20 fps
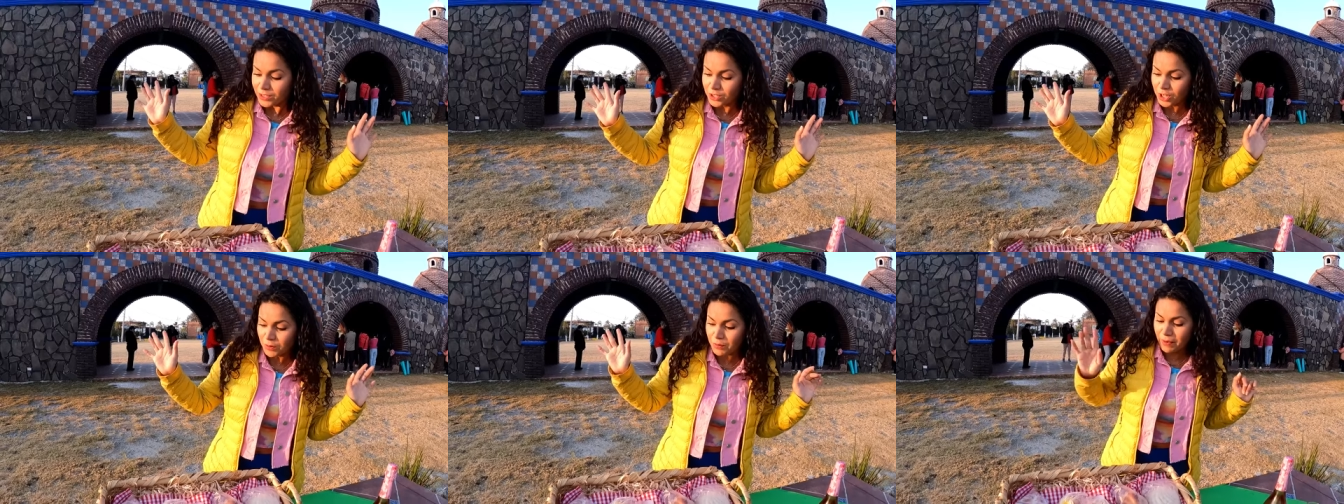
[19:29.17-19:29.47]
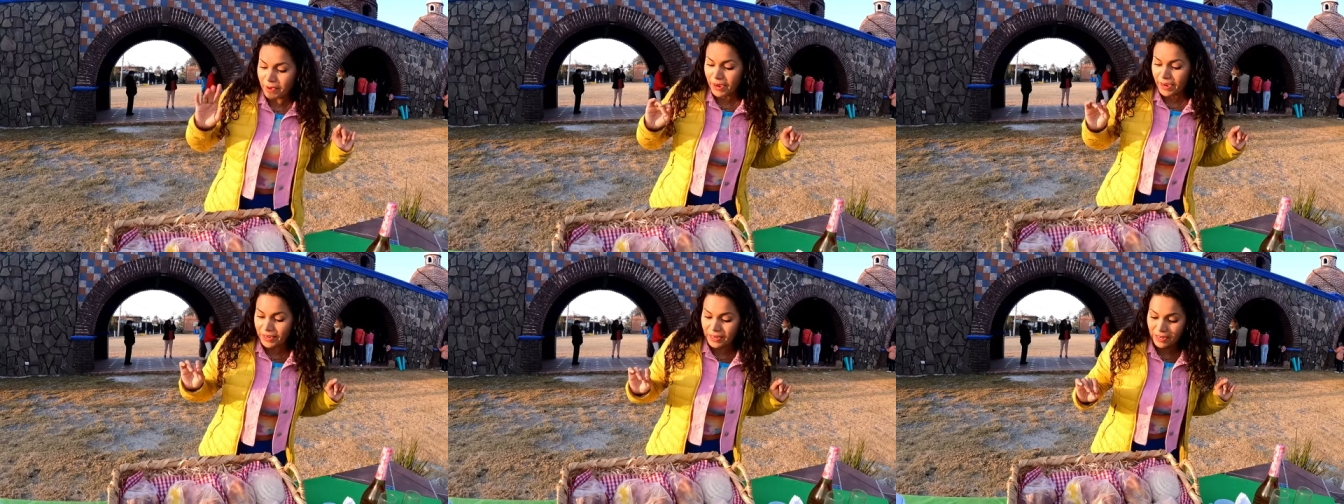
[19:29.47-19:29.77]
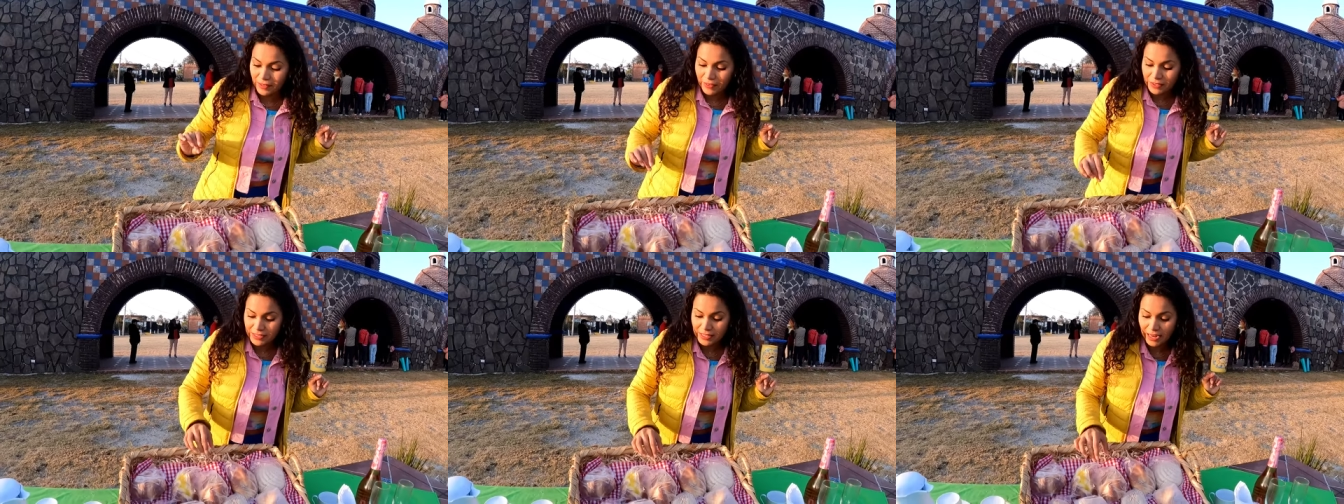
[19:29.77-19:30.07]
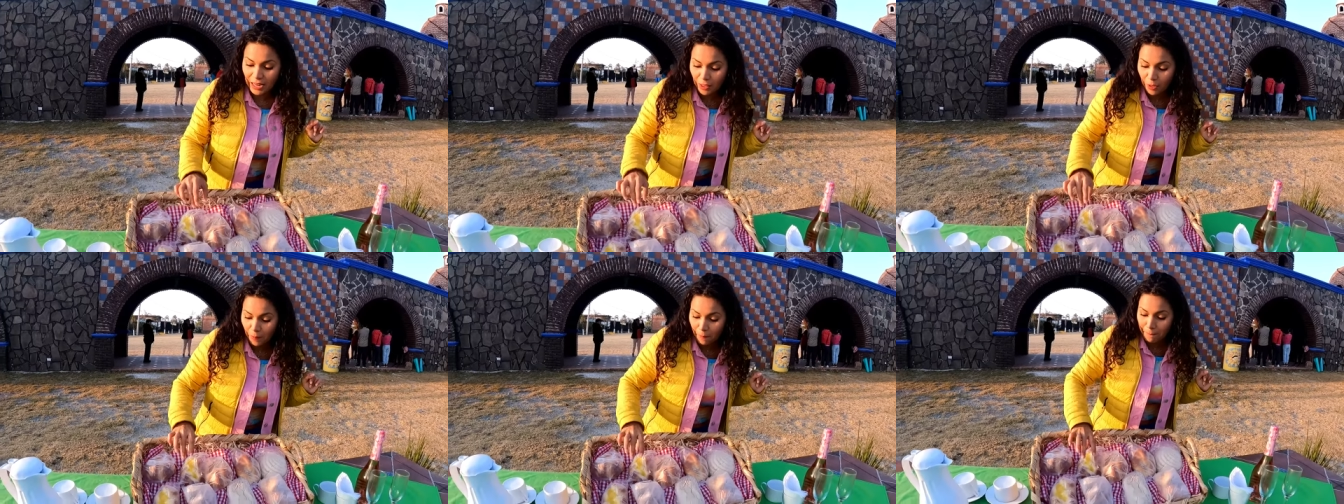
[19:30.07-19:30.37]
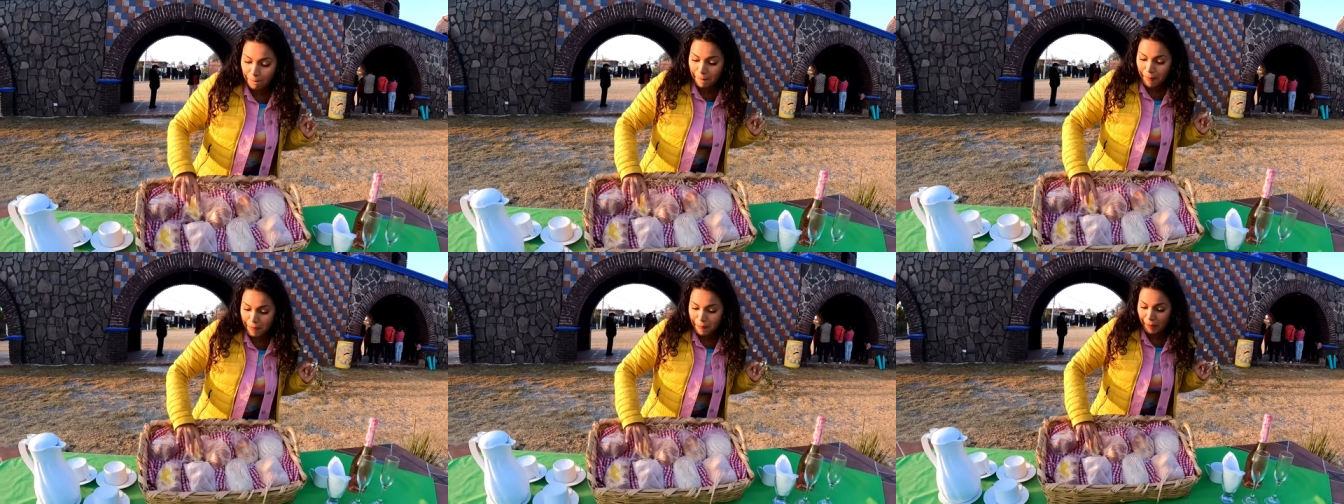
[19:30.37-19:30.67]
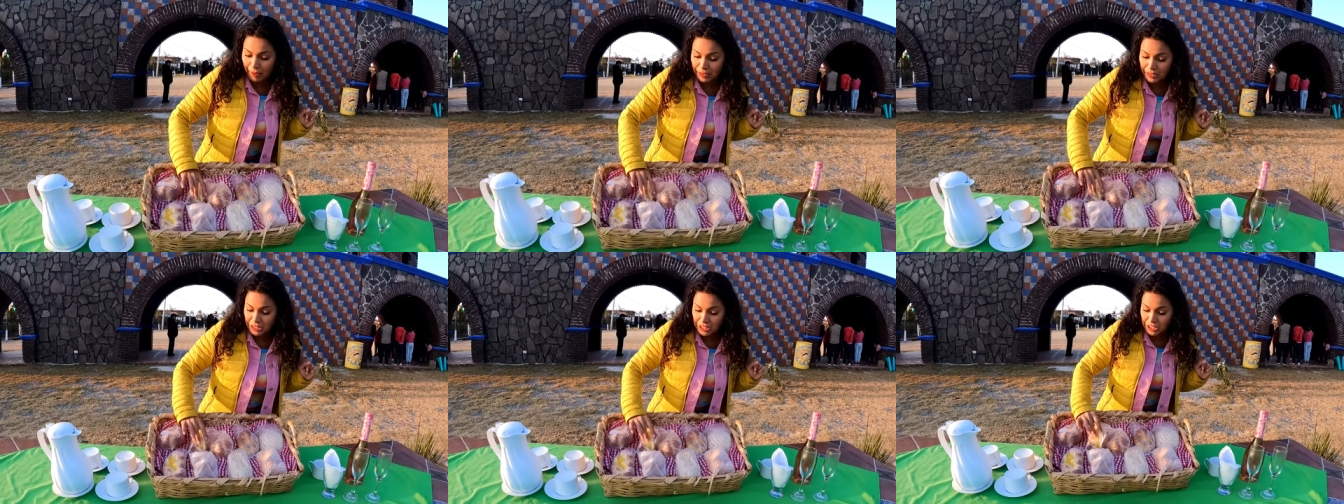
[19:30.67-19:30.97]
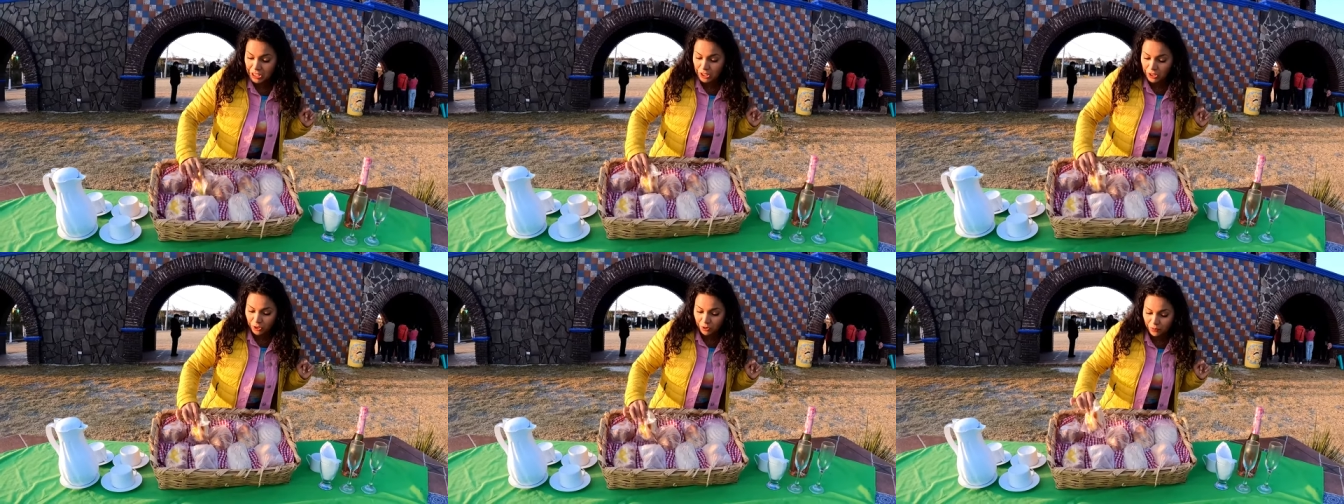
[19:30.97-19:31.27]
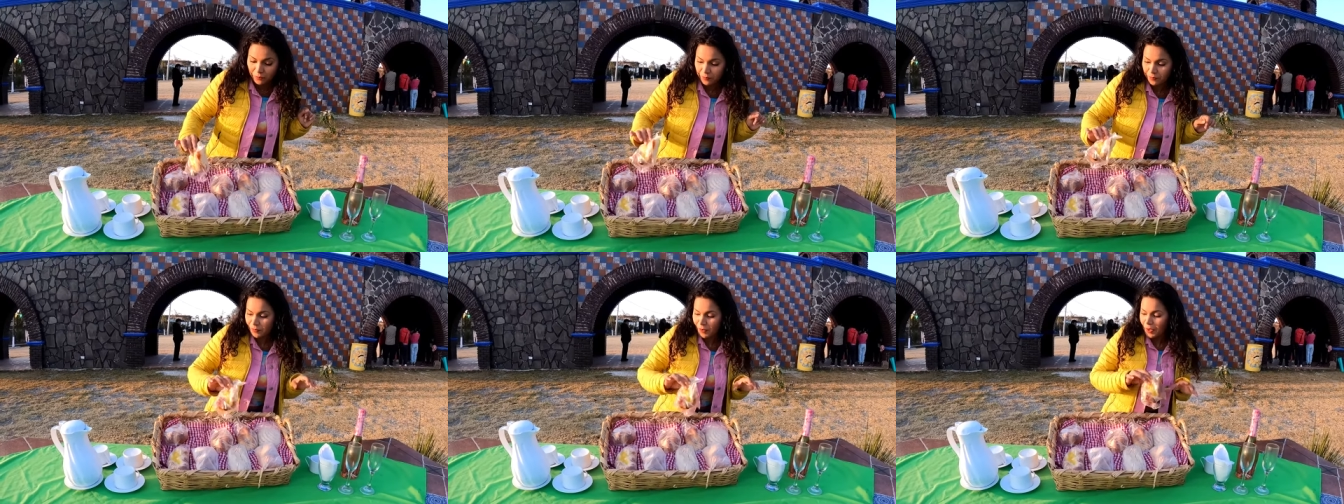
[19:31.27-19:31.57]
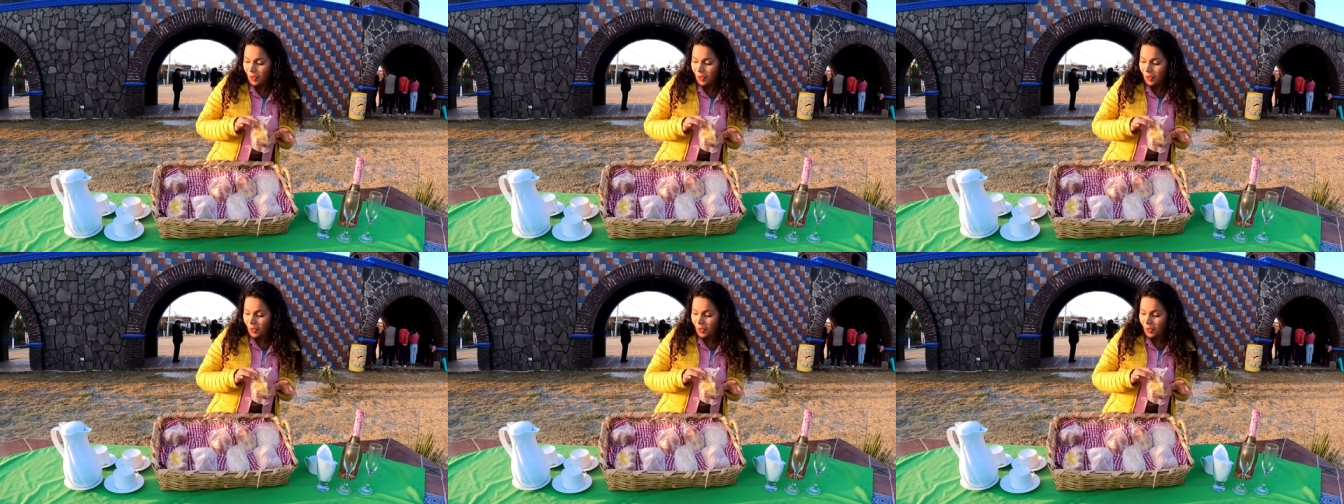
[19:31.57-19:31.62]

Yo me voy a agarrar de este lado mi pancito,